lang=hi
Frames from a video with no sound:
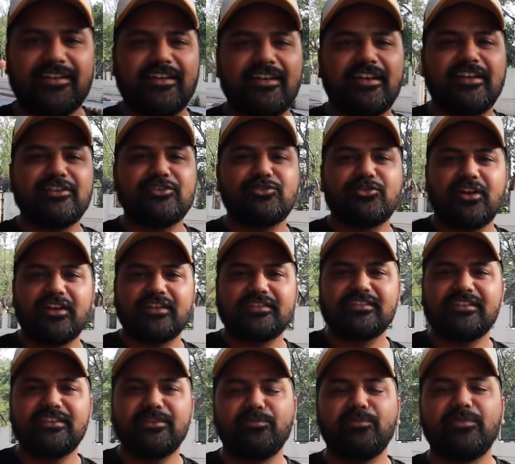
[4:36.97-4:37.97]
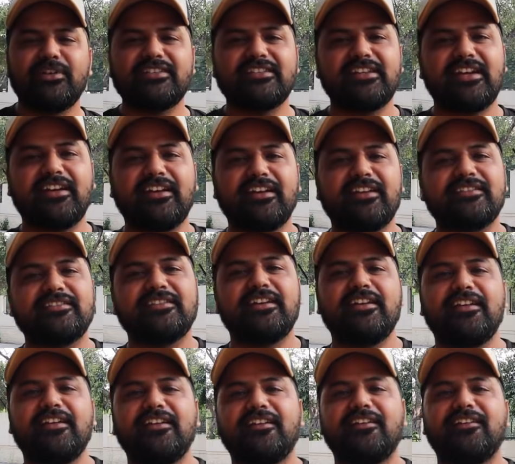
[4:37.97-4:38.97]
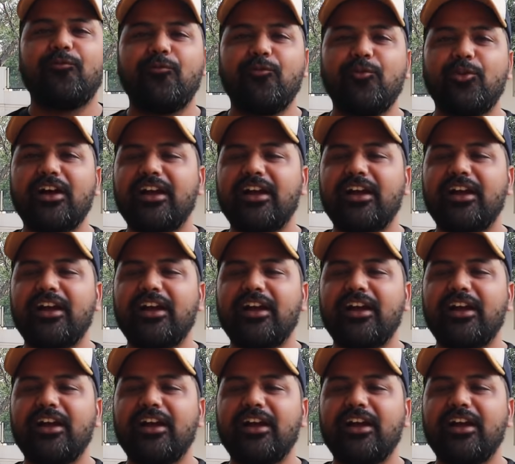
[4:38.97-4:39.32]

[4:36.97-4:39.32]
लेकिन जो असली मज़ा है ना इस गाड़ी का वो